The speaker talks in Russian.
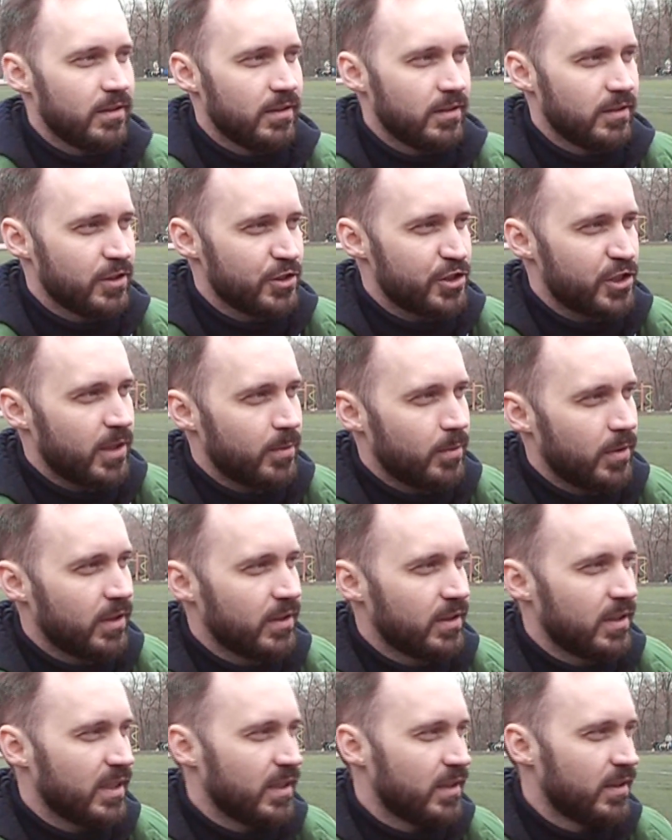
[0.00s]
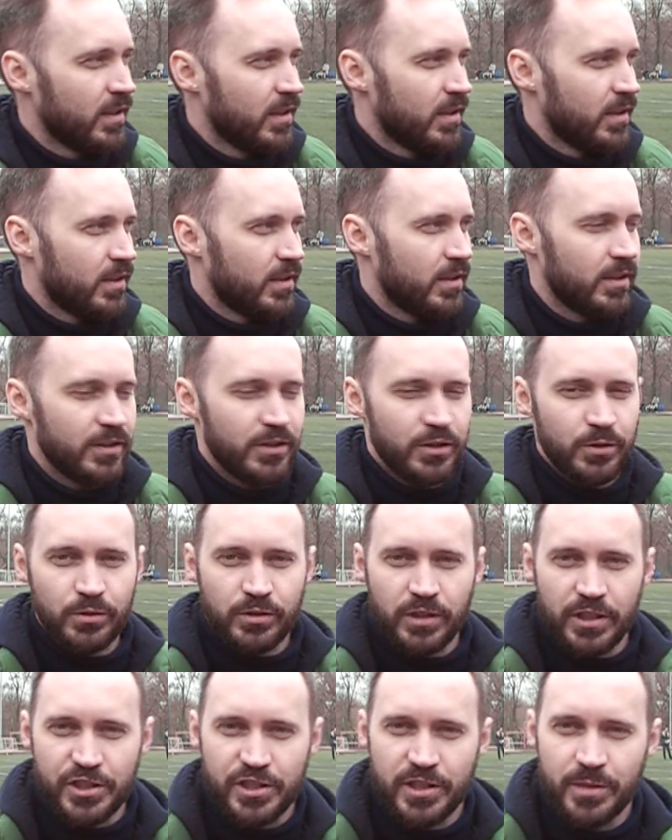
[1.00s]
Наша команда
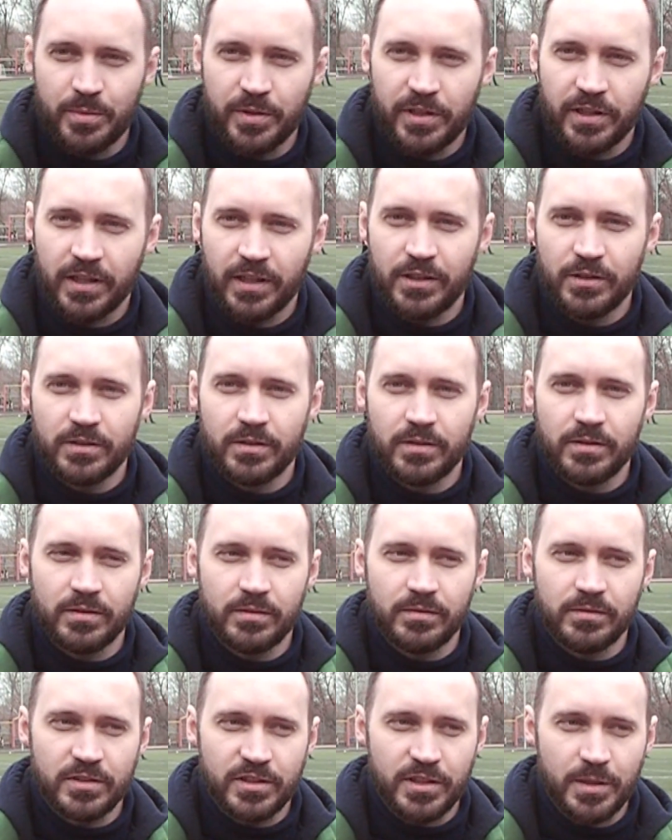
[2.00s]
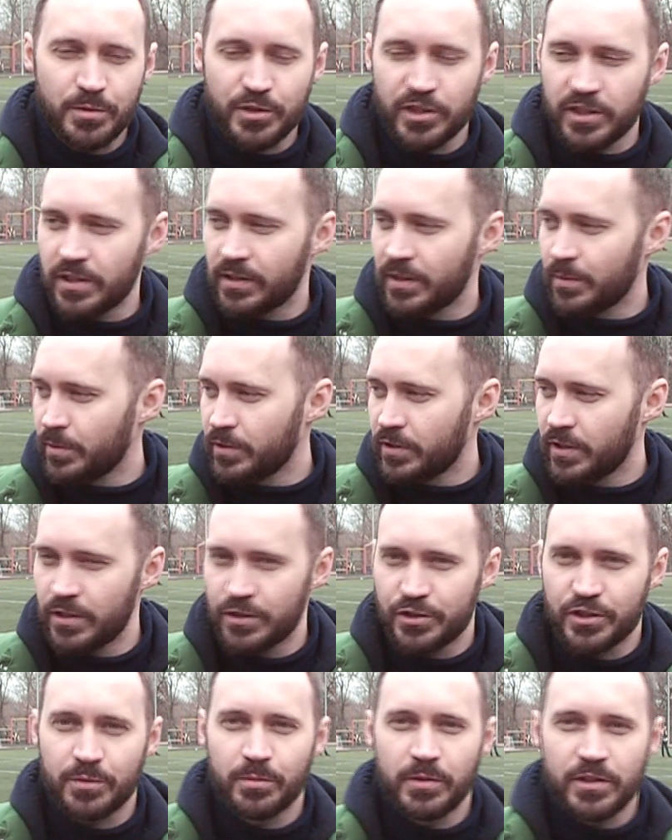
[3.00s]
неудачно переходи, э, снабжает
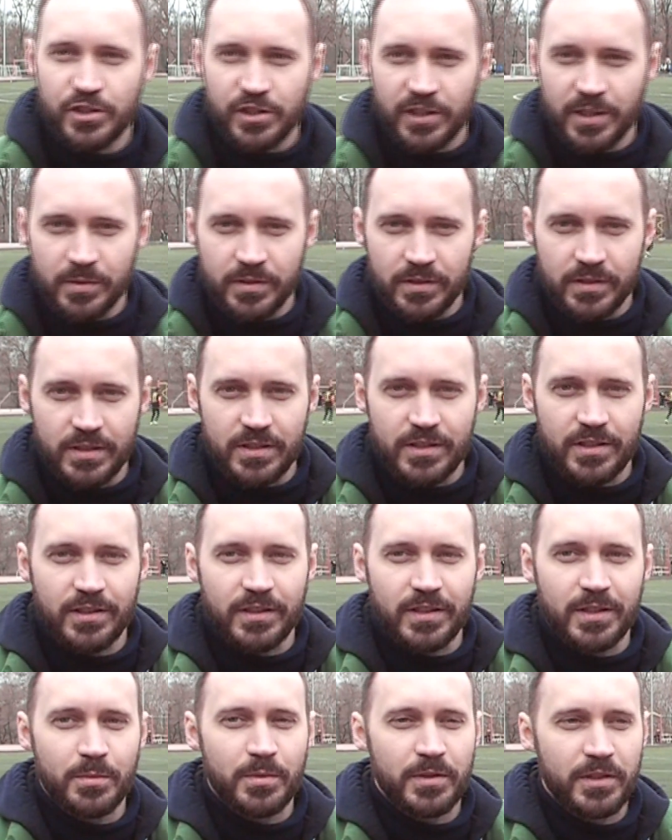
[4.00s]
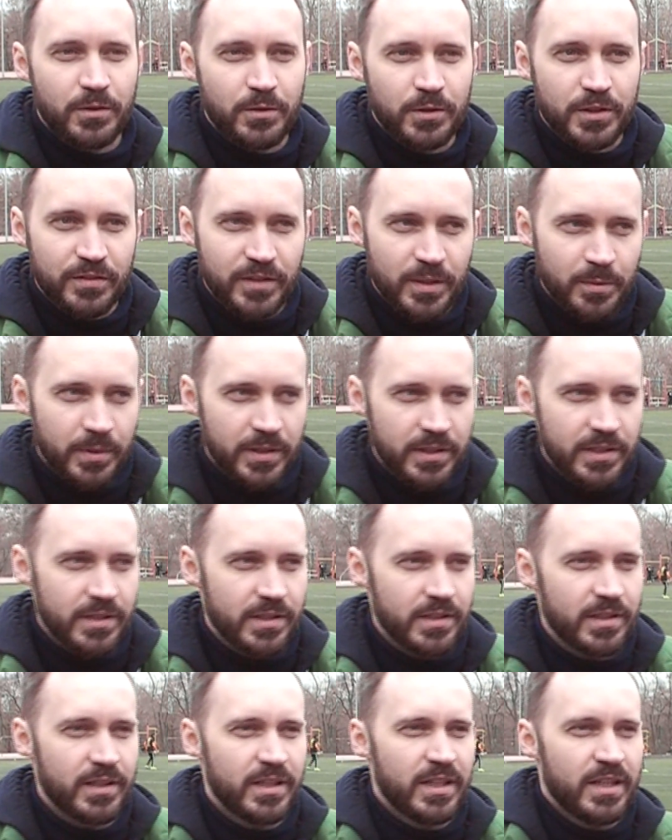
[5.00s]
нападающих мячами, из центра переходит
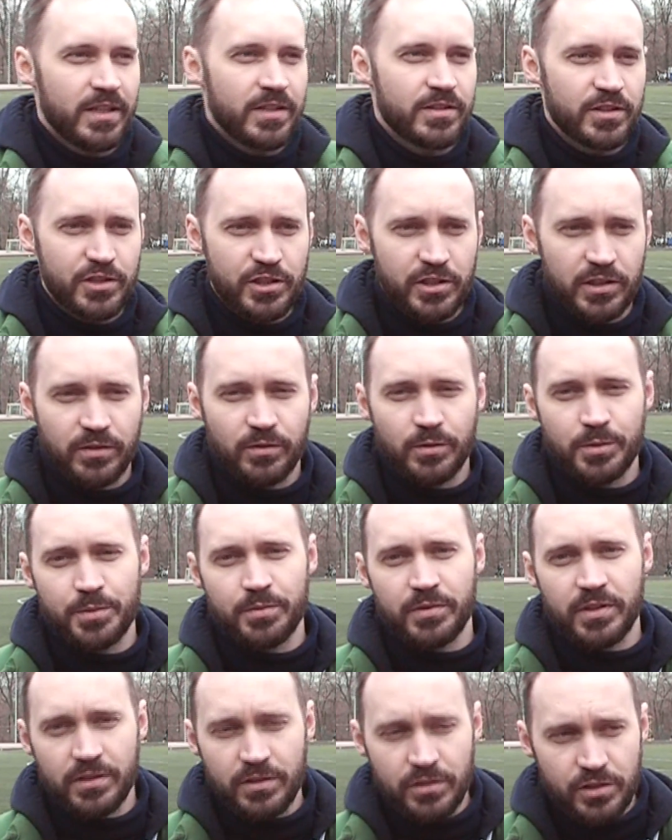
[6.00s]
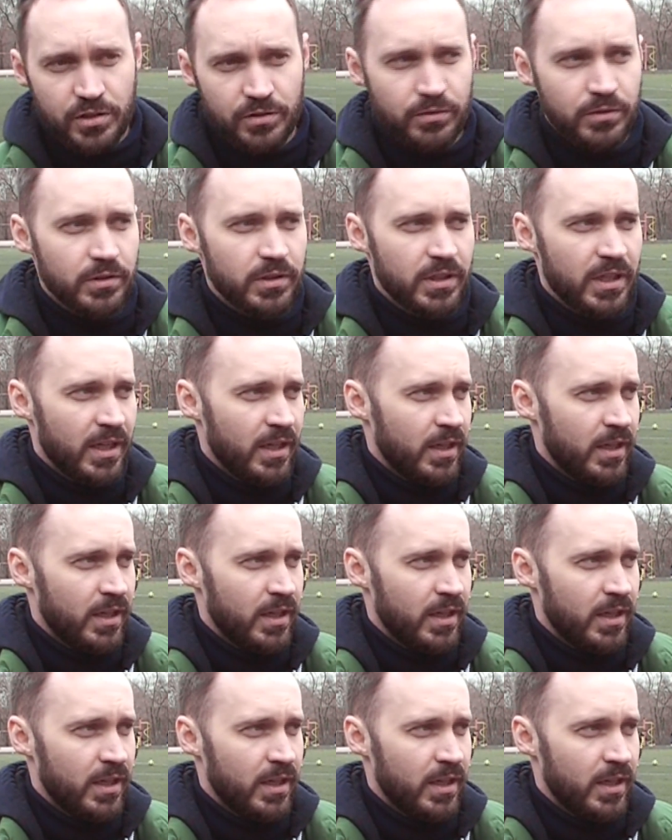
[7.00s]
нападение. Защита, в общем-то, ничего.